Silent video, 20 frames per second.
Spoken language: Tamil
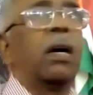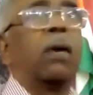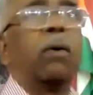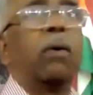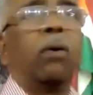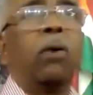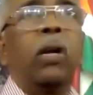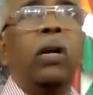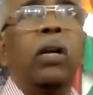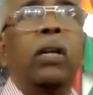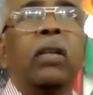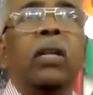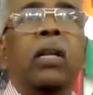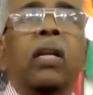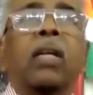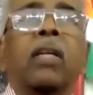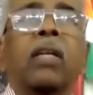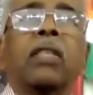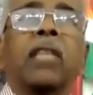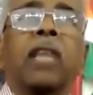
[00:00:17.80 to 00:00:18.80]

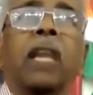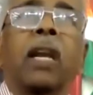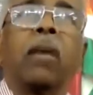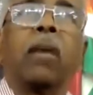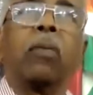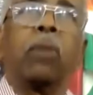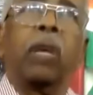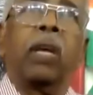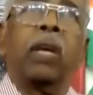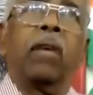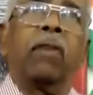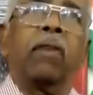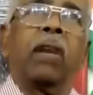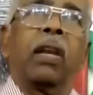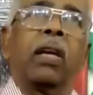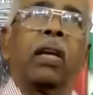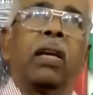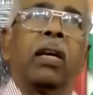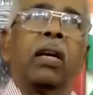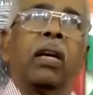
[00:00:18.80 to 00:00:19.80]
ஊழியத்திற்கு செல்ல
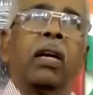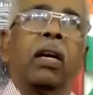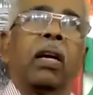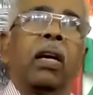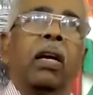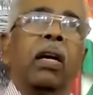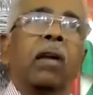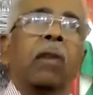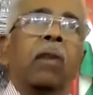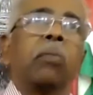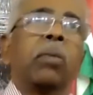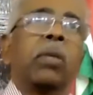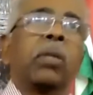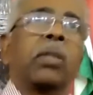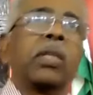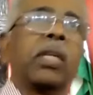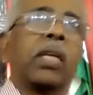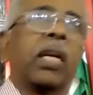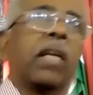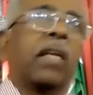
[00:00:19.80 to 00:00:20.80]
முடியவில்லை
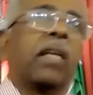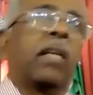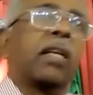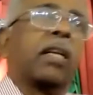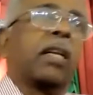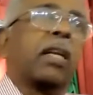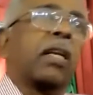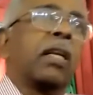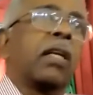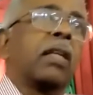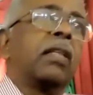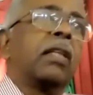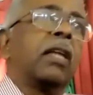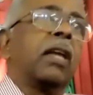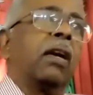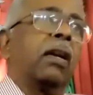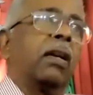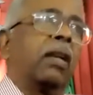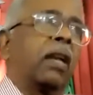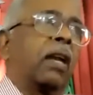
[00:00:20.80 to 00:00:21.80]
மிச்ச எட்டு
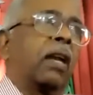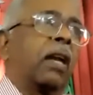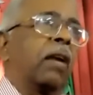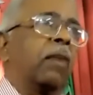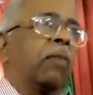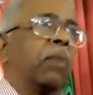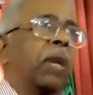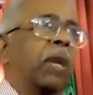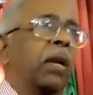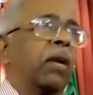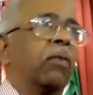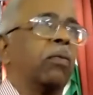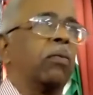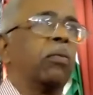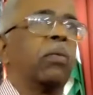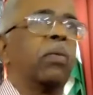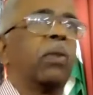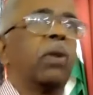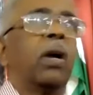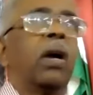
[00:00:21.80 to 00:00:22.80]
ஞாயிற்றுக்கிழமைகளும்
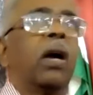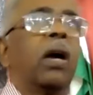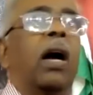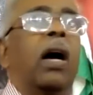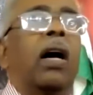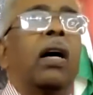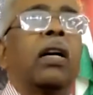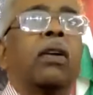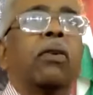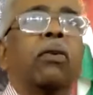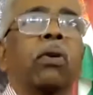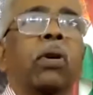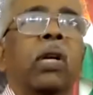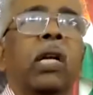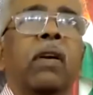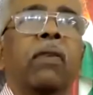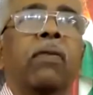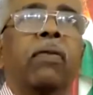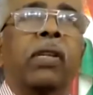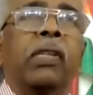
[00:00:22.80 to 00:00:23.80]

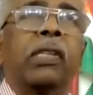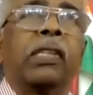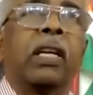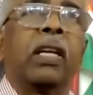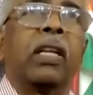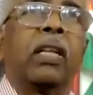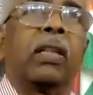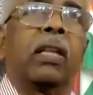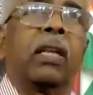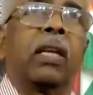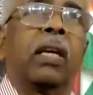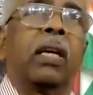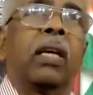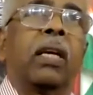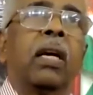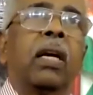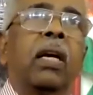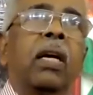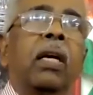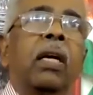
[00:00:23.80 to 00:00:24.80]
ஆண்டவருடைய வசனத்தை
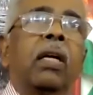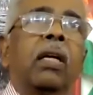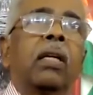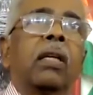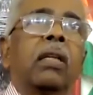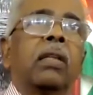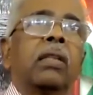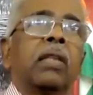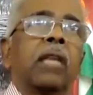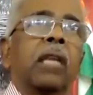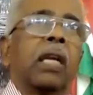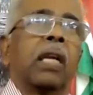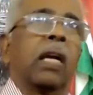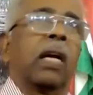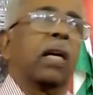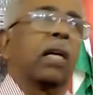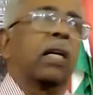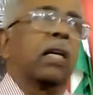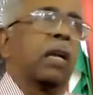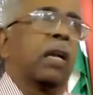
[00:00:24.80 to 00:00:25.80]

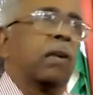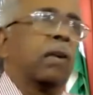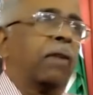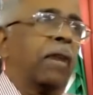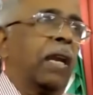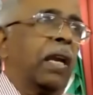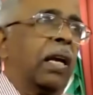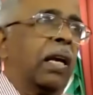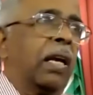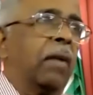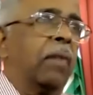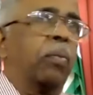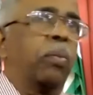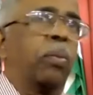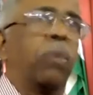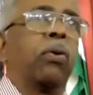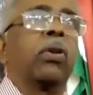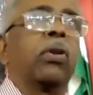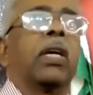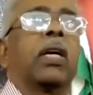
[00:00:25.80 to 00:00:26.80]
ஜனங்கள் நடுவிலே
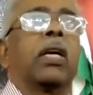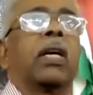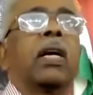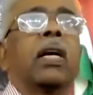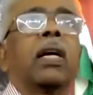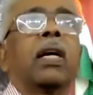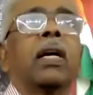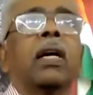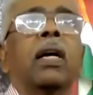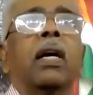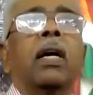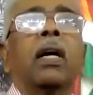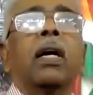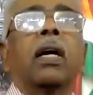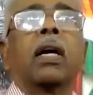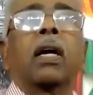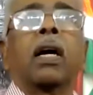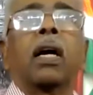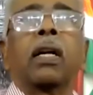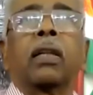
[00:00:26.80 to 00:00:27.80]
போதிக்க
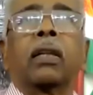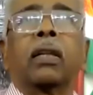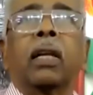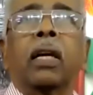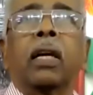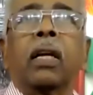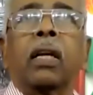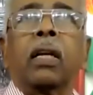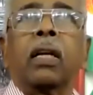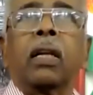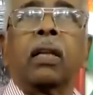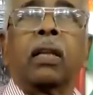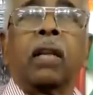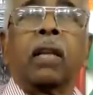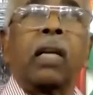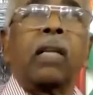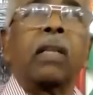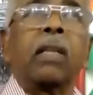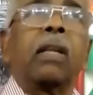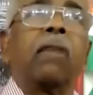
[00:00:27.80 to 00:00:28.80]
கர்த்தர்
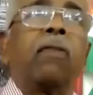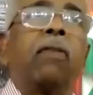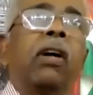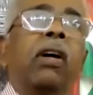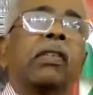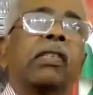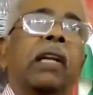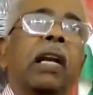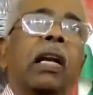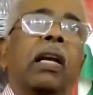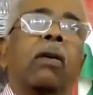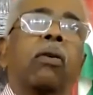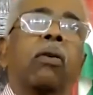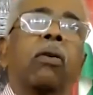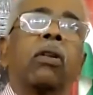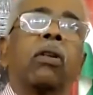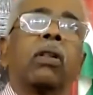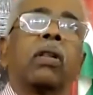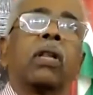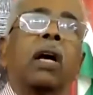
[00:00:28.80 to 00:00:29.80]
திறந்த வாசலை
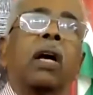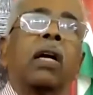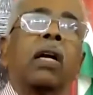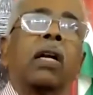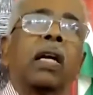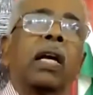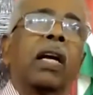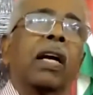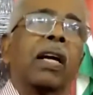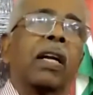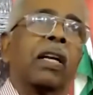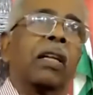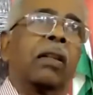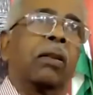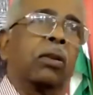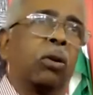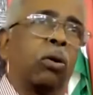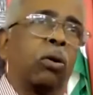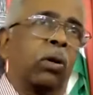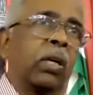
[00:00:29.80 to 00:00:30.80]
கொடுத்தார் அநேகரை
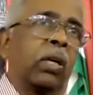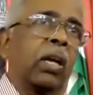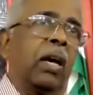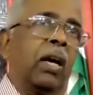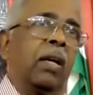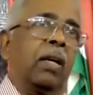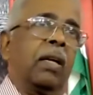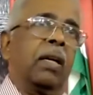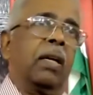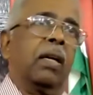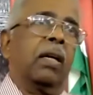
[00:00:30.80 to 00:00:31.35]
தொட்டார்